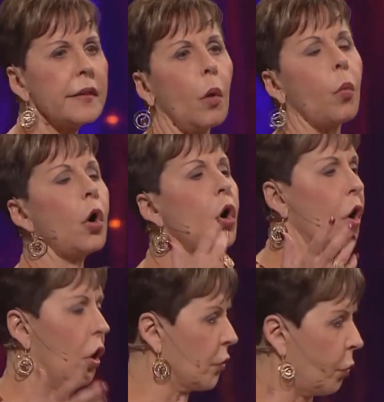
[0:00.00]
Tanrı
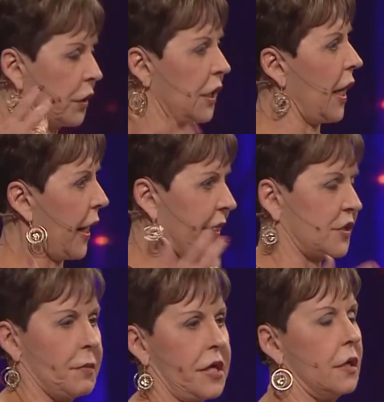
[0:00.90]
neden böyle bir
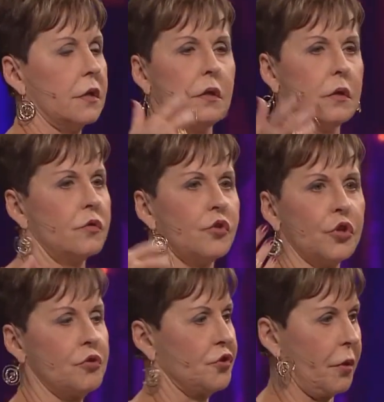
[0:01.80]
şey yapmamı
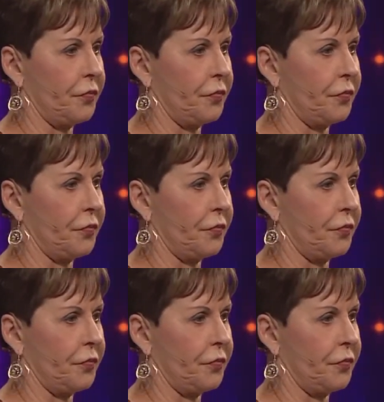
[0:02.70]
istiyor?